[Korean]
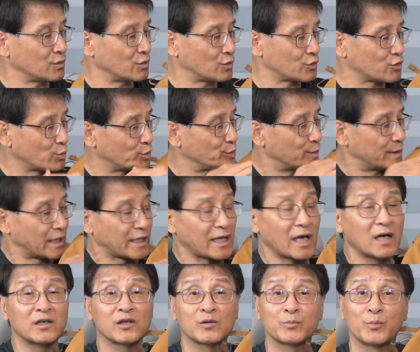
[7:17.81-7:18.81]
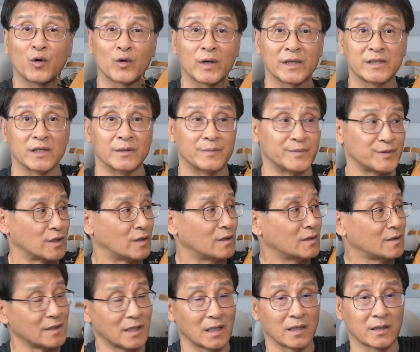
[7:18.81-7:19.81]
이쪽 부분에 캥그루 포켓이 없죠.
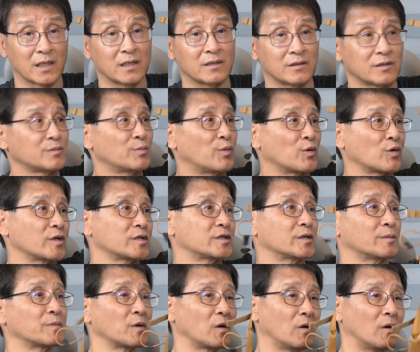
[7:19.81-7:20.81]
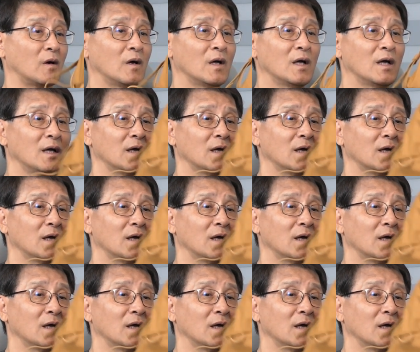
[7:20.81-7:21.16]
캥그루 포켓이 없고